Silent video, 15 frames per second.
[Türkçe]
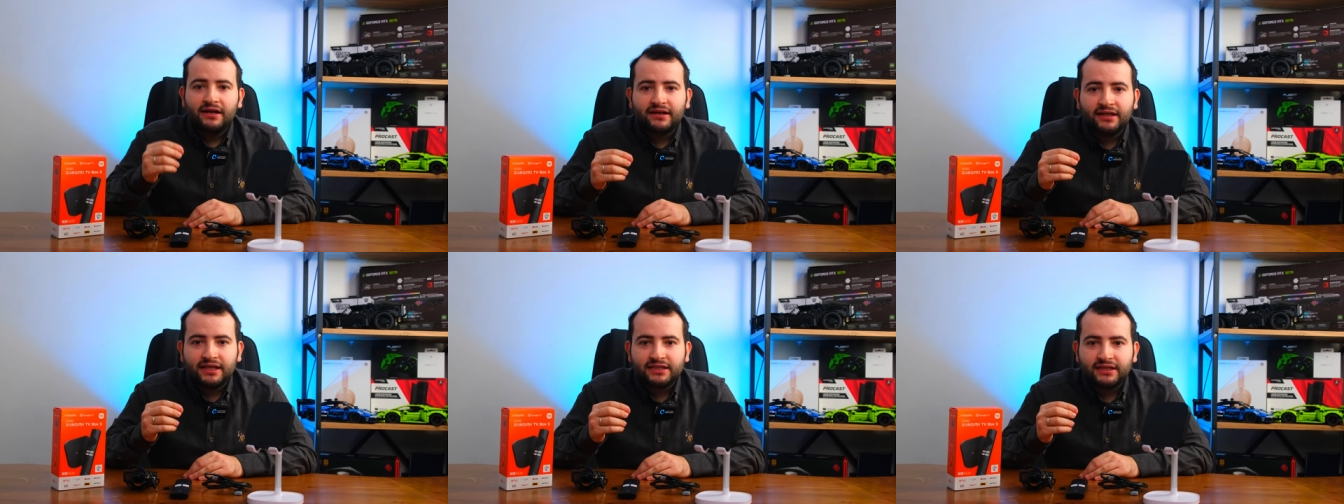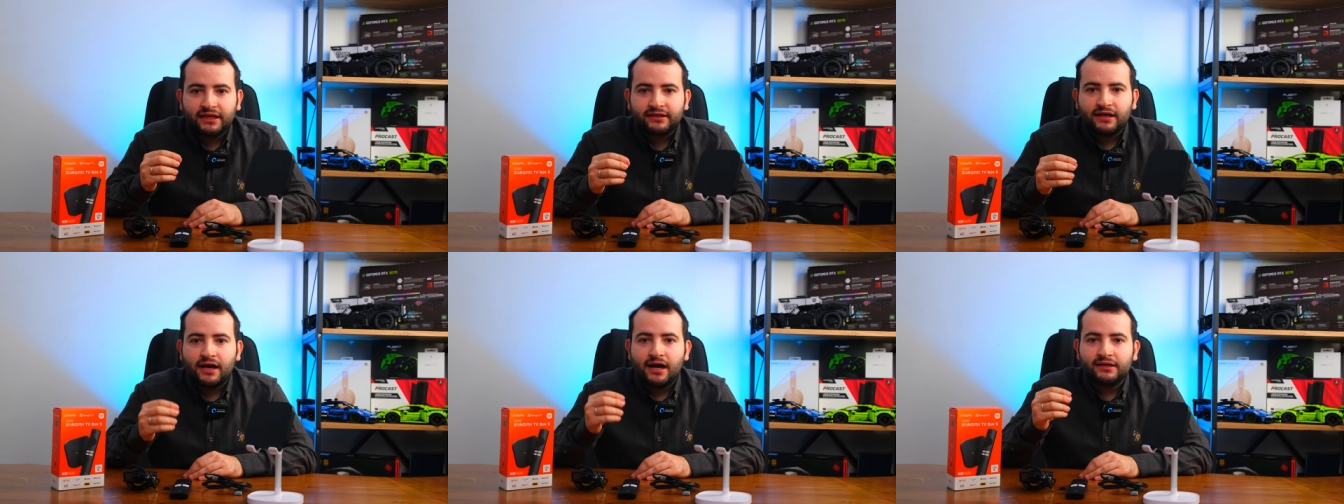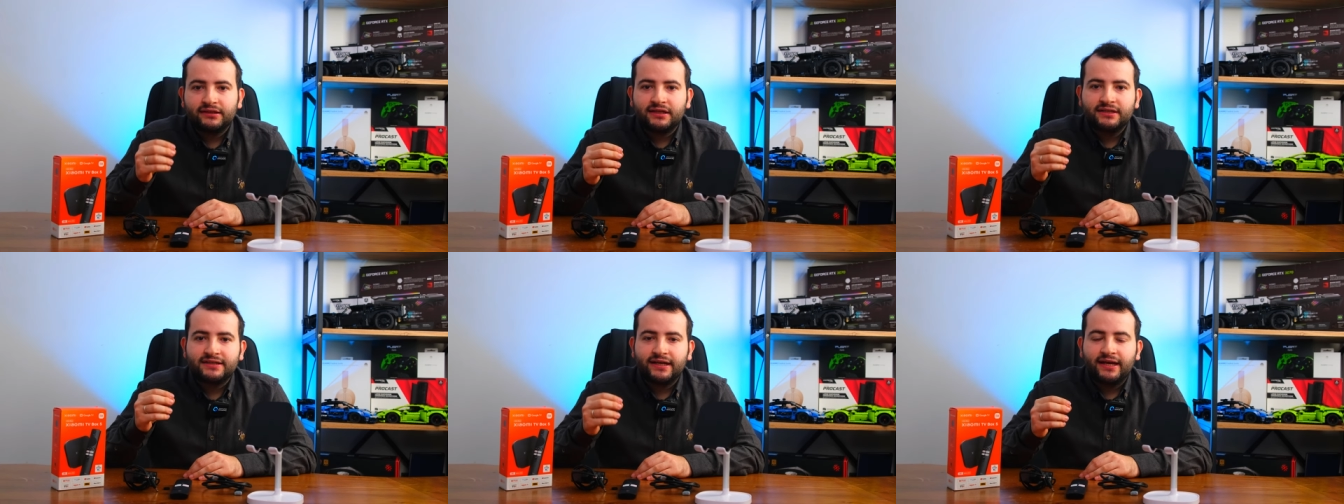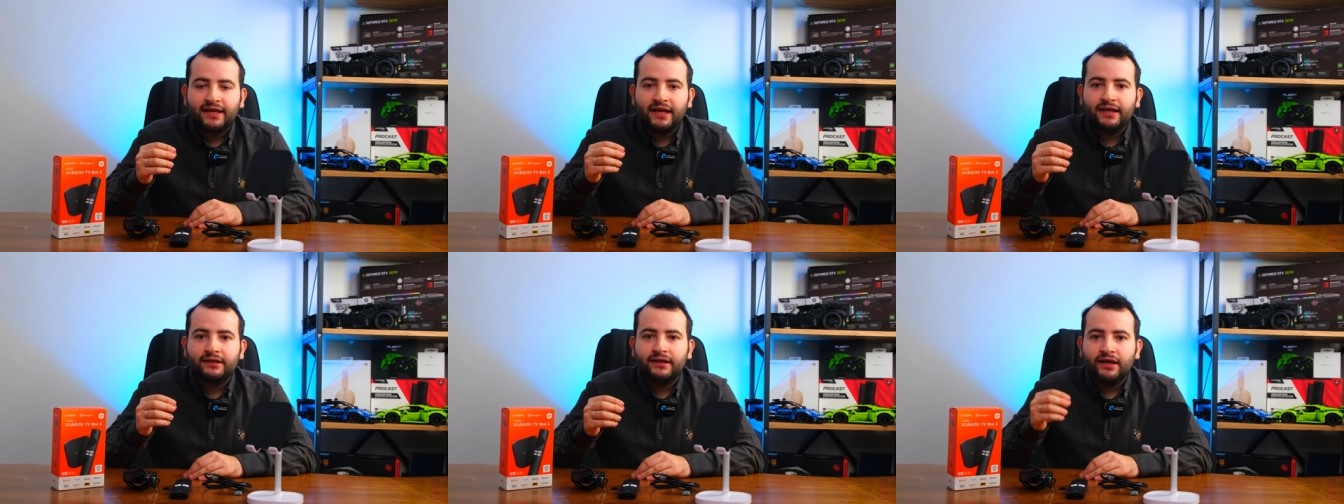arkadaşlar aklınıza
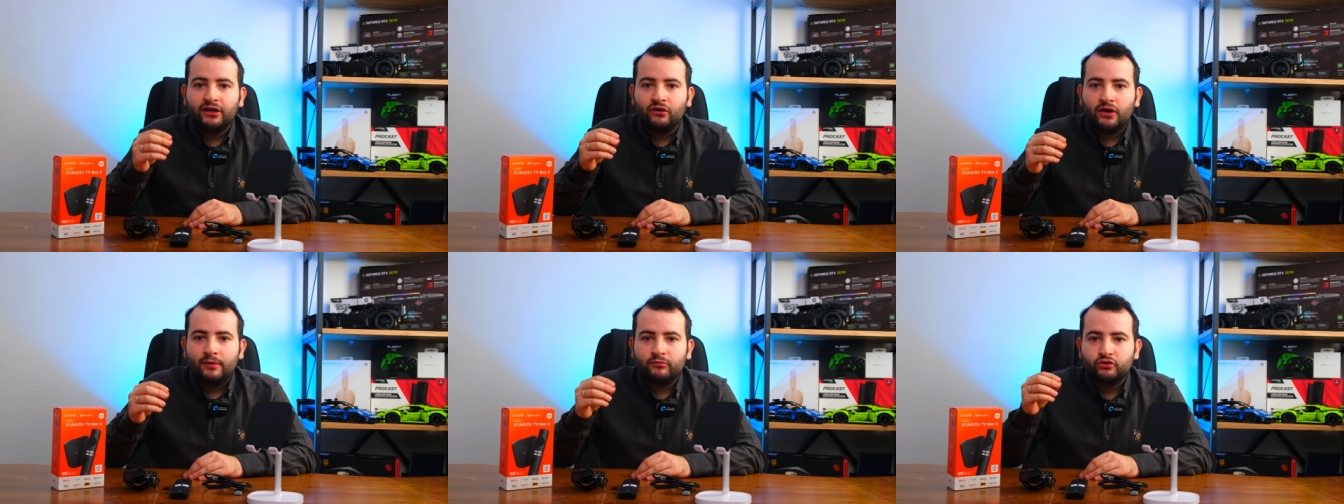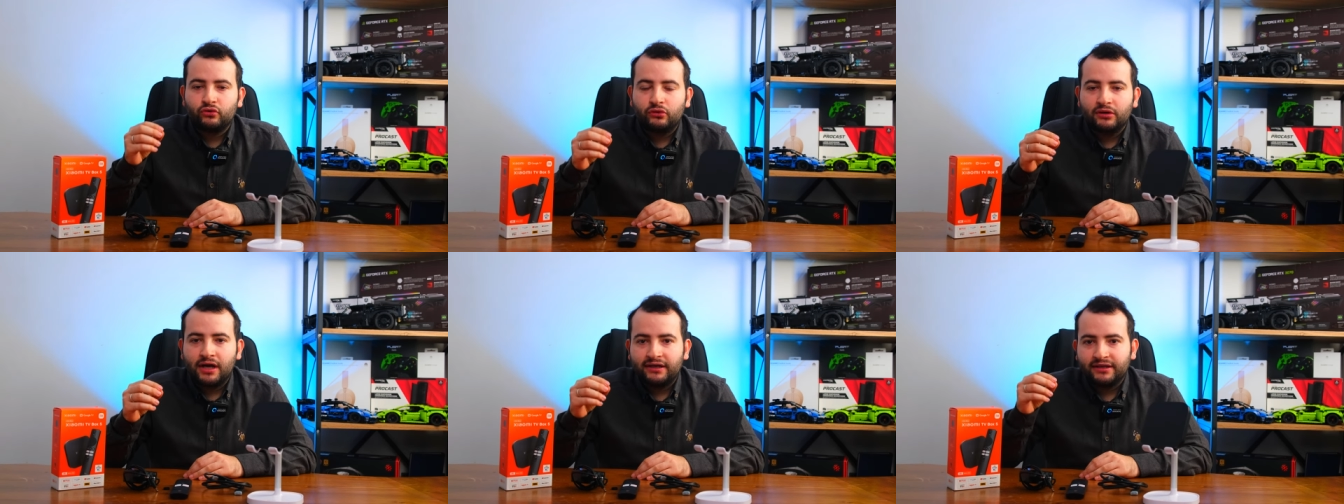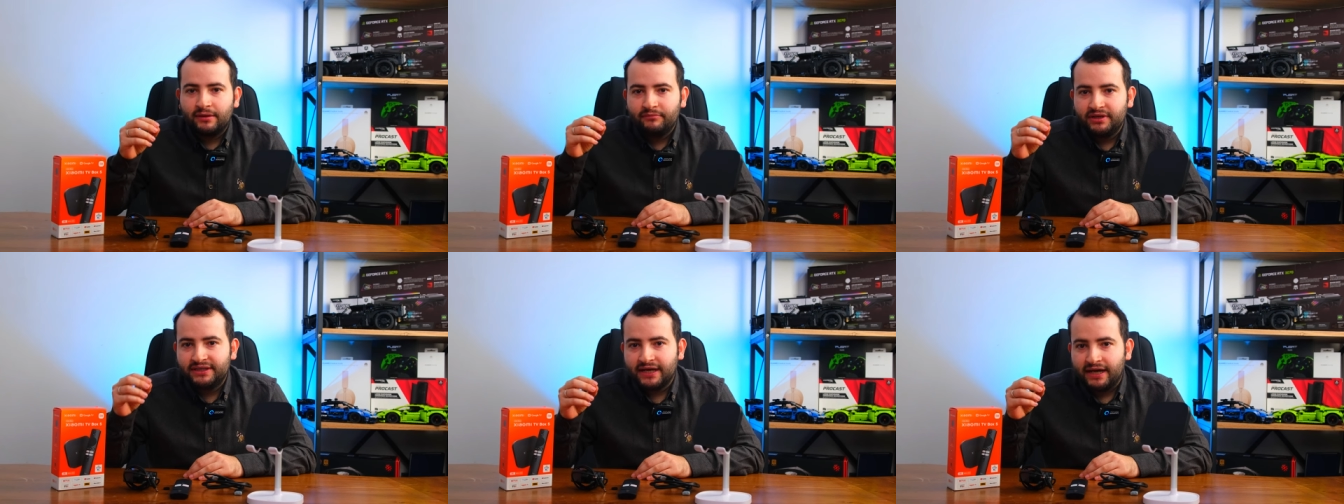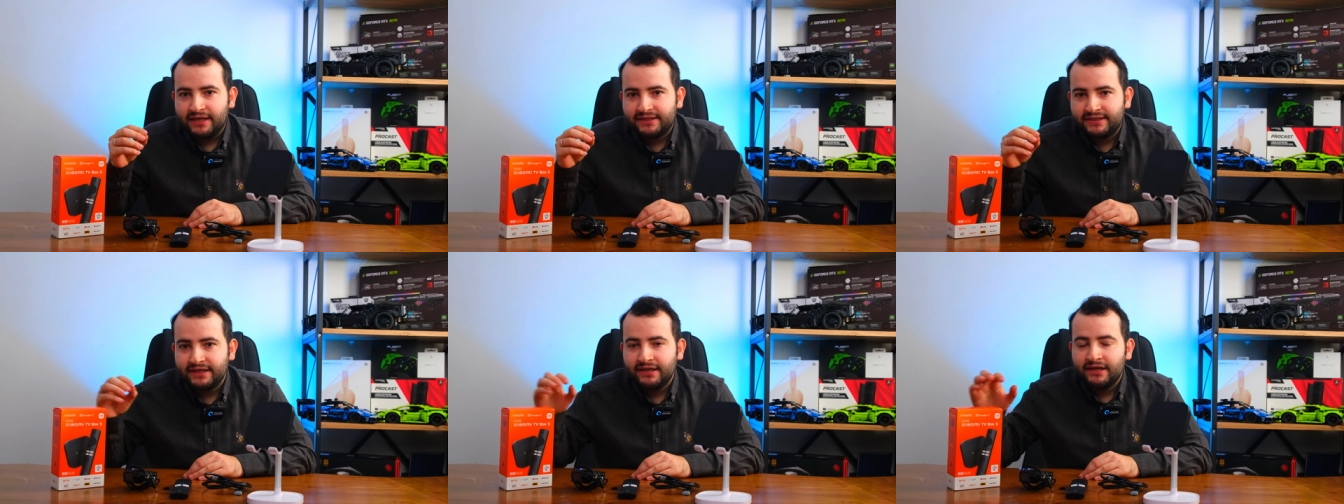gelen en önemli sorulardan bir
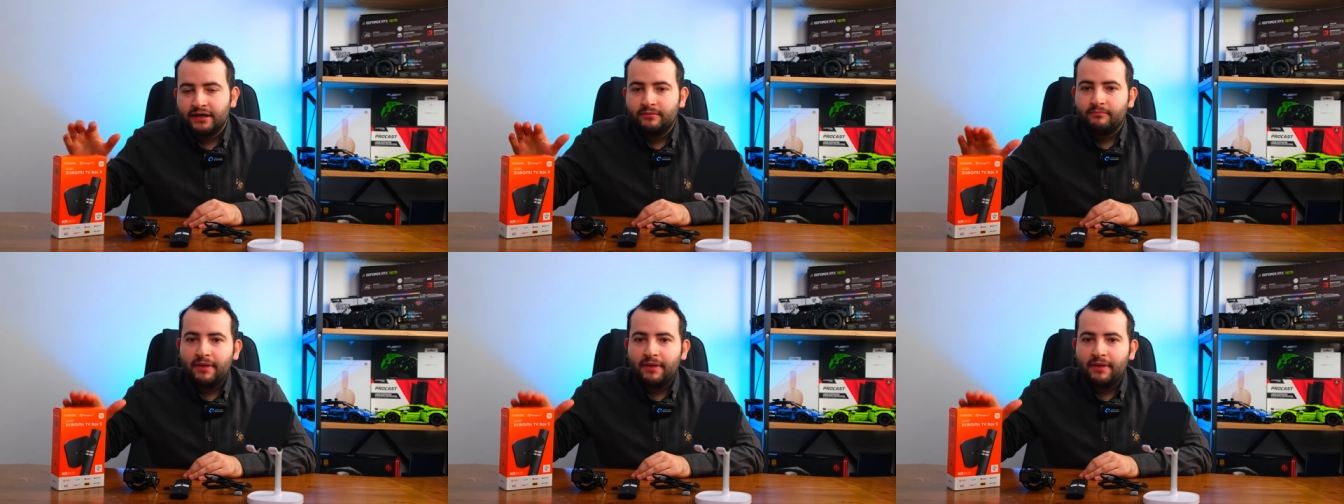tanesi